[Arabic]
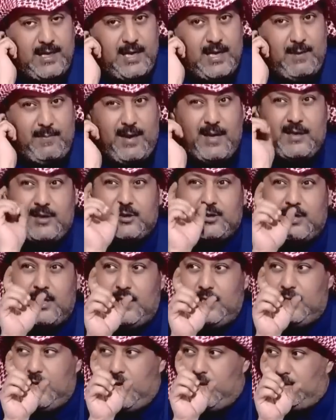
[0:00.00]
نتكلم عن
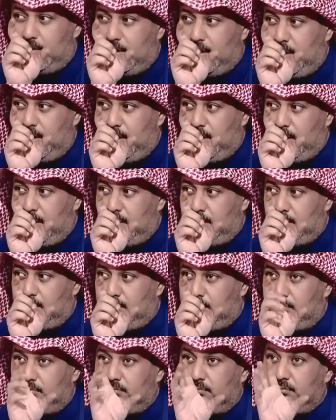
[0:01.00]
الشيلي ده الحين
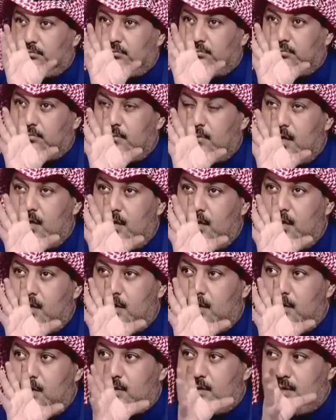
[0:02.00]

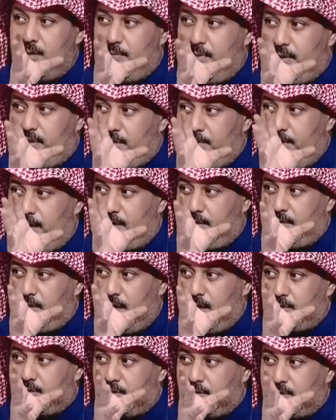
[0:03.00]
سبع ثمان
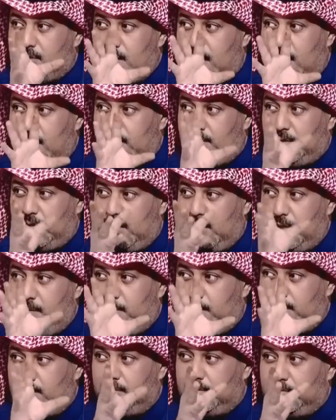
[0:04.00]
عشر ساعات
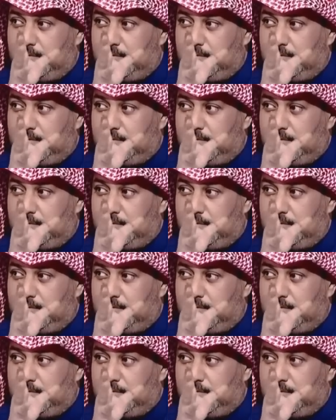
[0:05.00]
تقريبا